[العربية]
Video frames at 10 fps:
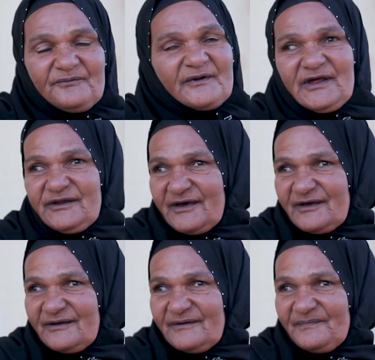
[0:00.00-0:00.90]
فرحنا
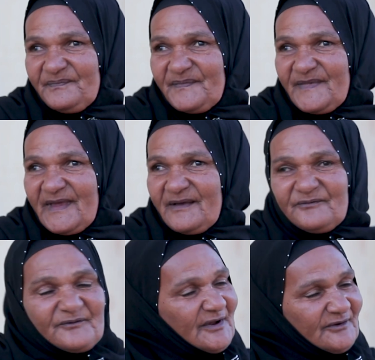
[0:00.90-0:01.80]
مم.
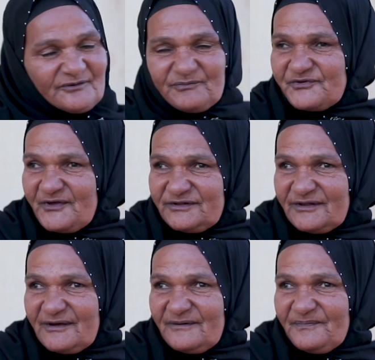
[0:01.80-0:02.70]
فرحنا واتبسطنا